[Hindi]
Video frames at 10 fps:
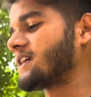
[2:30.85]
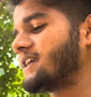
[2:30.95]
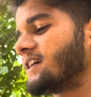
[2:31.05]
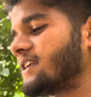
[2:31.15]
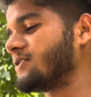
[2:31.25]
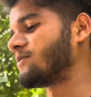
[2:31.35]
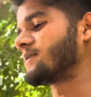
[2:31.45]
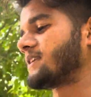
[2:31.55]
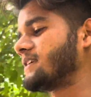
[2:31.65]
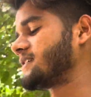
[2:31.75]
राइड आ रही हो
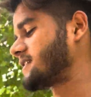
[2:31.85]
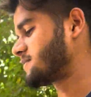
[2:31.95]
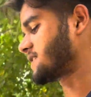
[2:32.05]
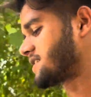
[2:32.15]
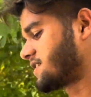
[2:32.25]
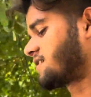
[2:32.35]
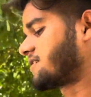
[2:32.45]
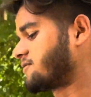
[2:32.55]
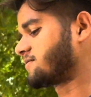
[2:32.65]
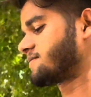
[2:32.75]
हमारी क्या पता क्या आ रहा हो